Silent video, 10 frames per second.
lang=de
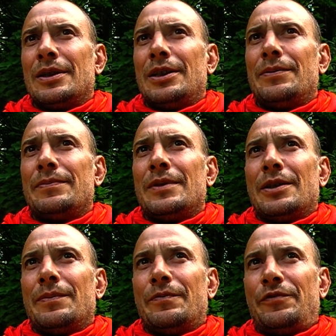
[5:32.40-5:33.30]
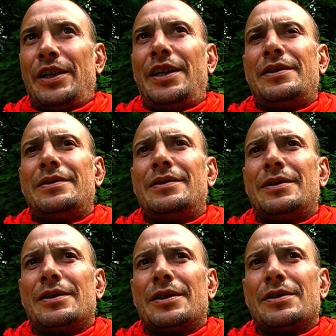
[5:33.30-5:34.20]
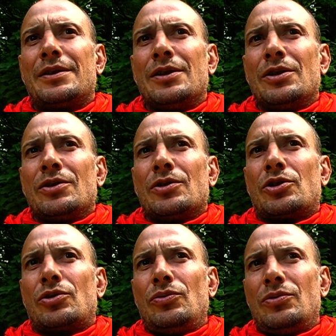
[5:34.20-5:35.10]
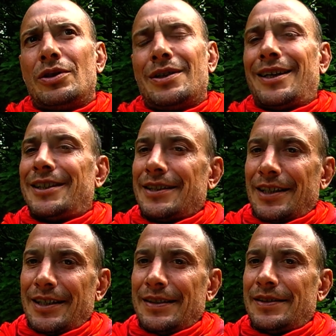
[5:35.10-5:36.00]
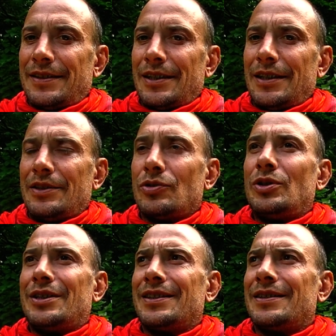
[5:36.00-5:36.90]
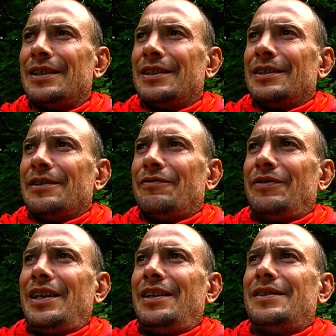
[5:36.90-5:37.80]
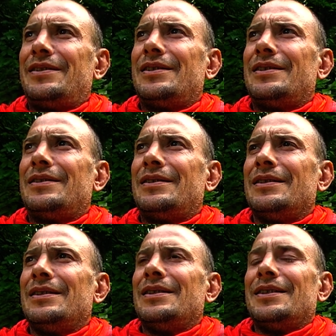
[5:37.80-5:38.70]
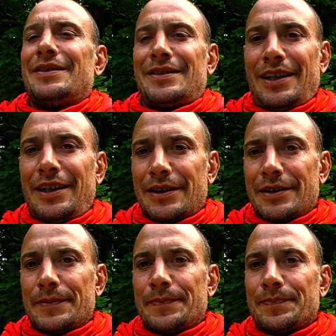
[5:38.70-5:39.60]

Im, Im Wesen ist das Schöne, leicht einselig, so ich das Wesen sehe.